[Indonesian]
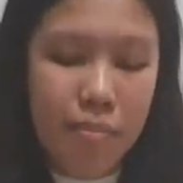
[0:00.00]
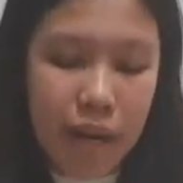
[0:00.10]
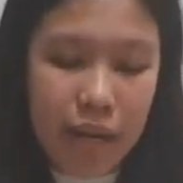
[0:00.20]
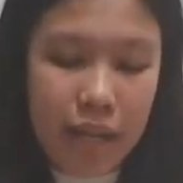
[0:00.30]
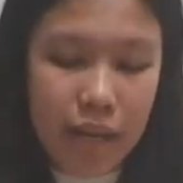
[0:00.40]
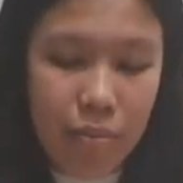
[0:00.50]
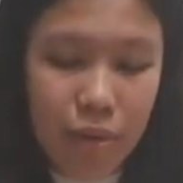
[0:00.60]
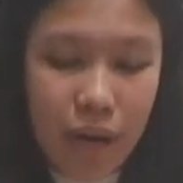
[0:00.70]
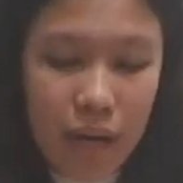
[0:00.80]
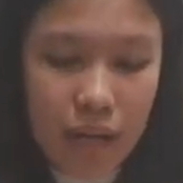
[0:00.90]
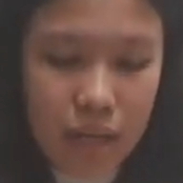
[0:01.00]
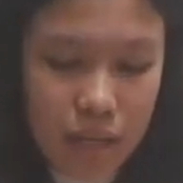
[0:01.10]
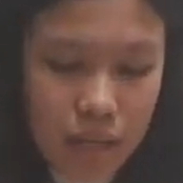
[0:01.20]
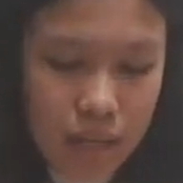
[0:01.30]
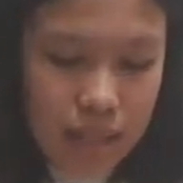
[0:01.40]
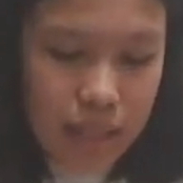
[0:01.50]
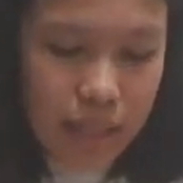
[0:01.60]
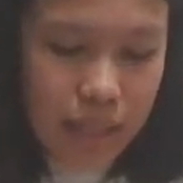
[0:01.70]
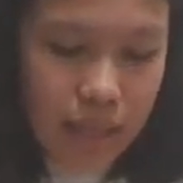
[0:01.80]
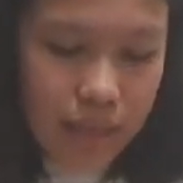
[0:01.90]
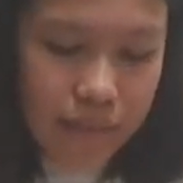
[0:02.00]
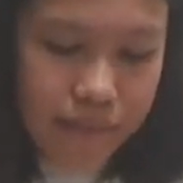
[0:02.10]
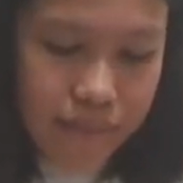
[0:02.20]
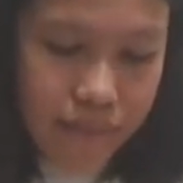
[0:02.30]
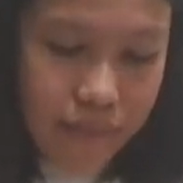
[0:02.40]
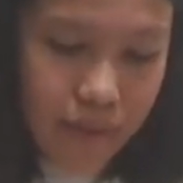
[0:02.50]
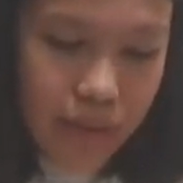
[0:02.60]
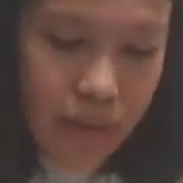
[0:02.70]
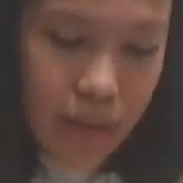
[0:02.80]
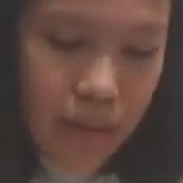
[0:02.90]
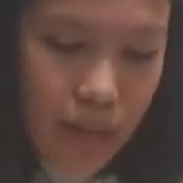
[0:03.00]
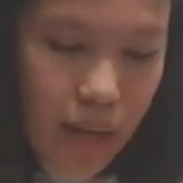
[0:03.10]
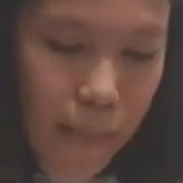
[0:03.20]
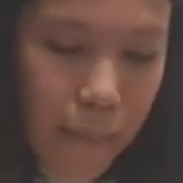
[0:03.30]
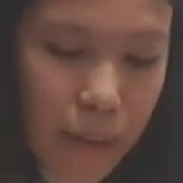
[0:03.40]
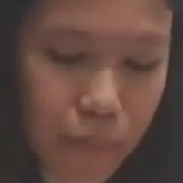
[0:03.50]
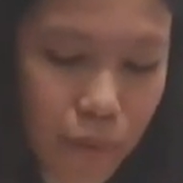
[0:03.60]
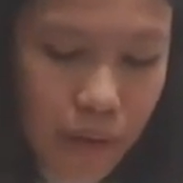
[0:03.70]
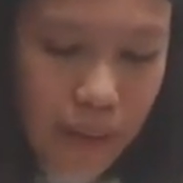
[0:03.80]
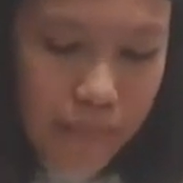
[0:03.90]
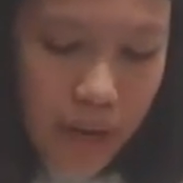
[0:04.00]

Mari kita buka kejadian 45